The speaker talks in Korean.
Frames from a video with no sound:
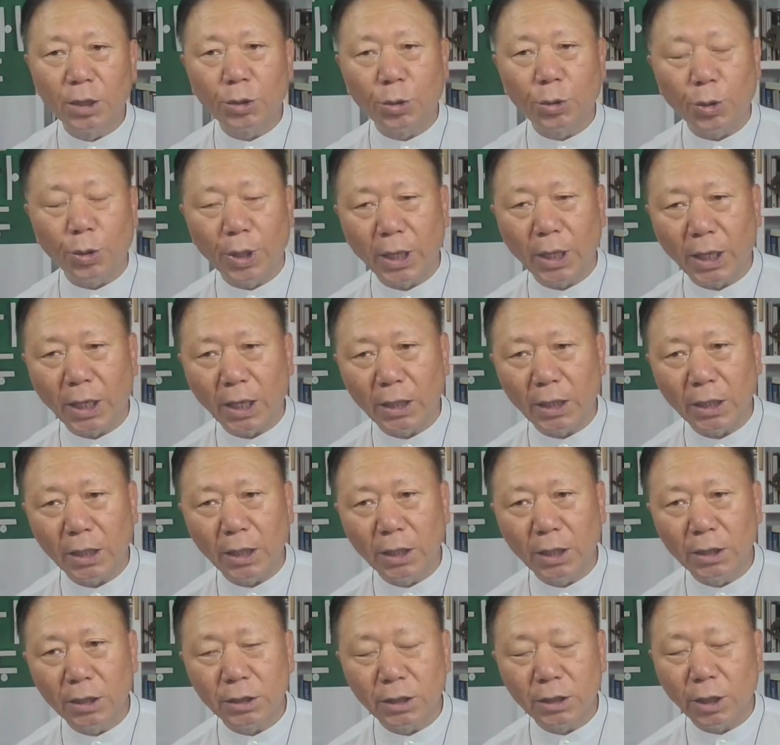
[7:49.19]
교회가
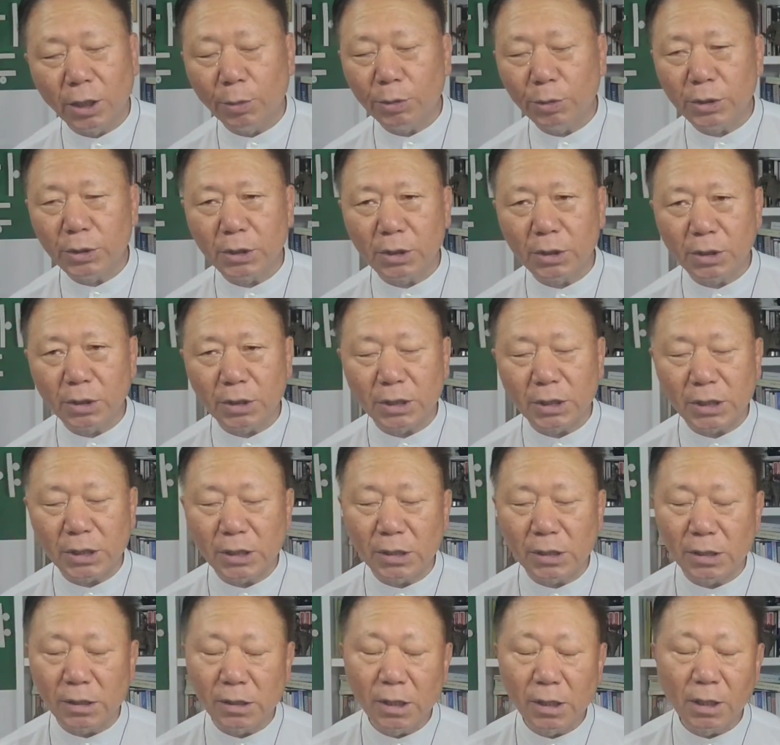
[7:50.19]
세워지는
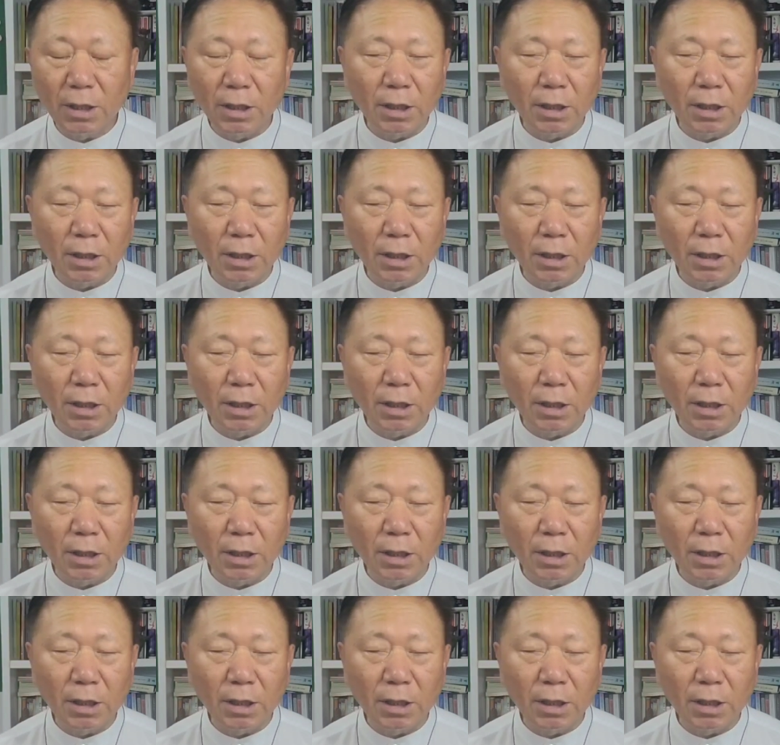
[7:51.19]
것은